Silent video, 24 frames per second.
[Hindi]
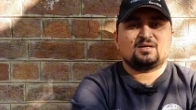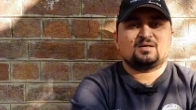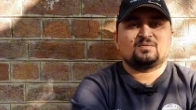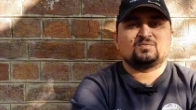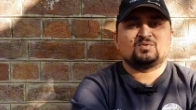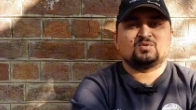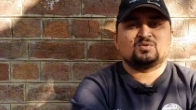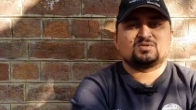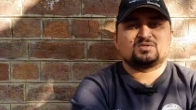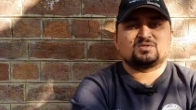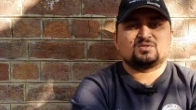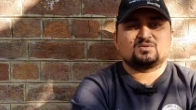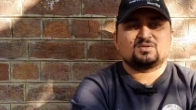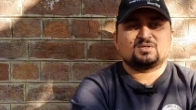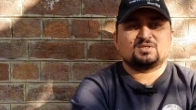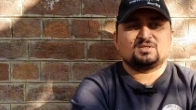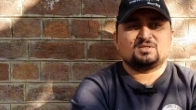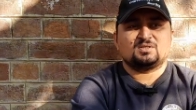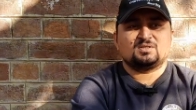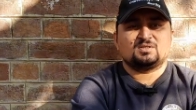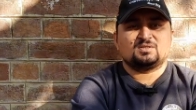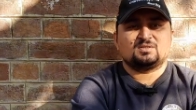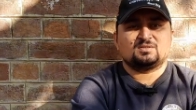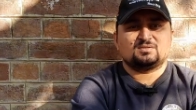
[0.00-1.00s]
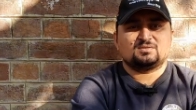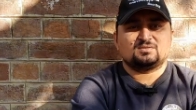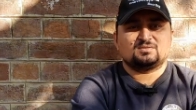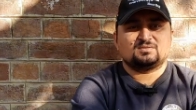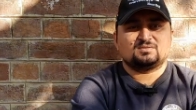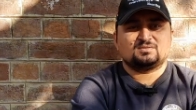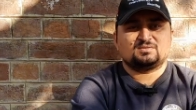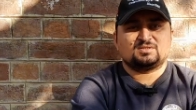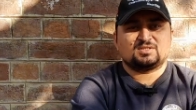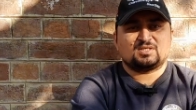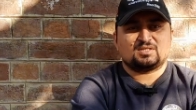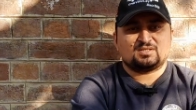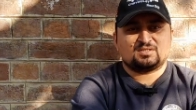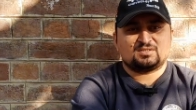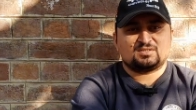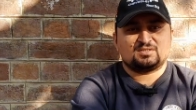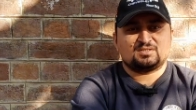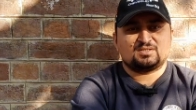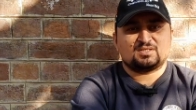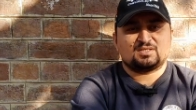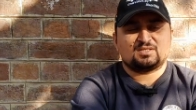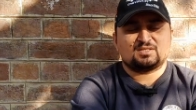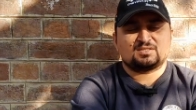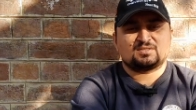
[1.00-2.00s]
आप दोस्तों की ज़्यादा
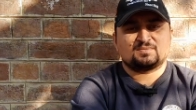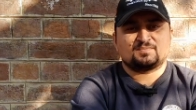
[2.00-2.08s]
से ज़्यादा